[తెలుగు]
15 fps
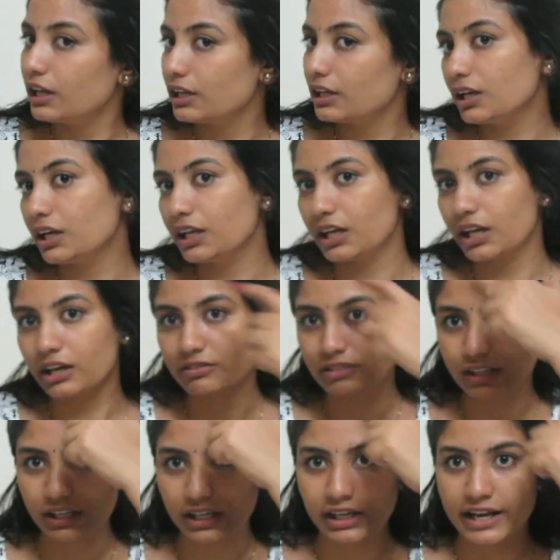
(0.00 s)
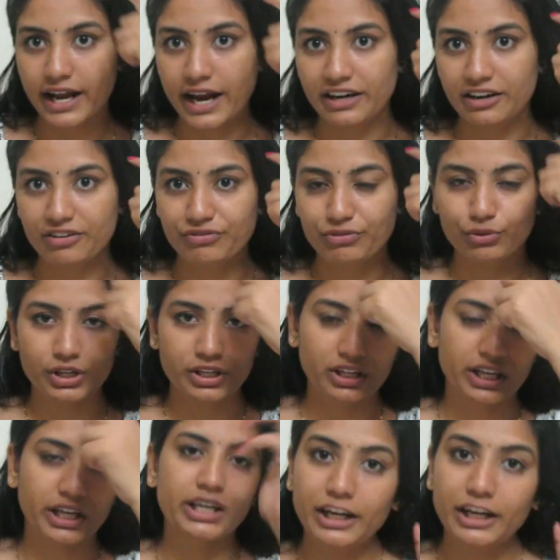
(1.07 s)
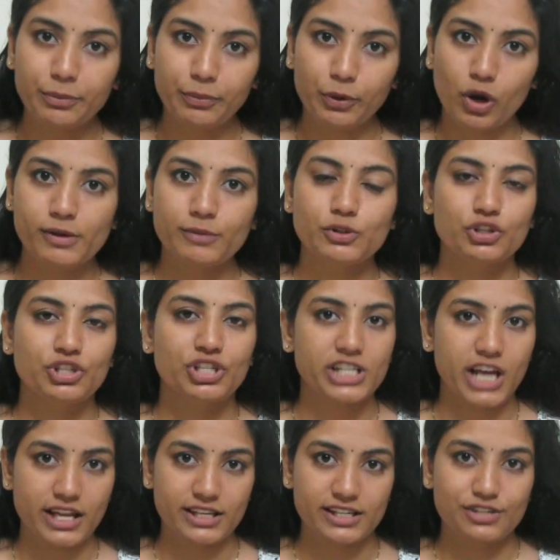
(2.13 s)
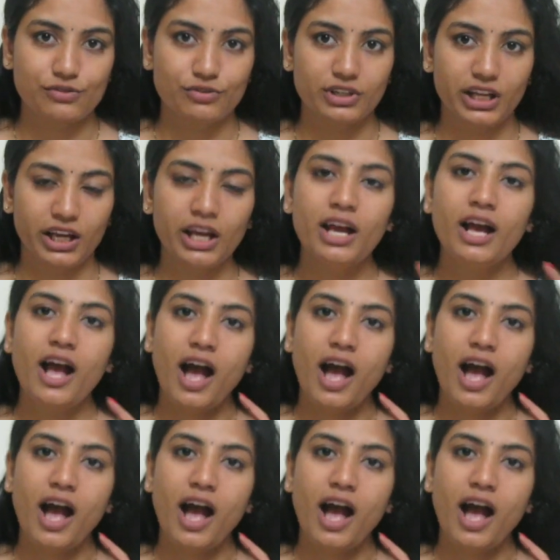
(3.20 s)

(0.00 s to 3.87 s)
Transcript: లేదా ఇక్కడ వరకే డాండ్రఫ్ ఉండటం కానీ అన్ని ప్రాబ్లమ్స్ వచ్చే ఛాన్సెస్ ఉంటాయి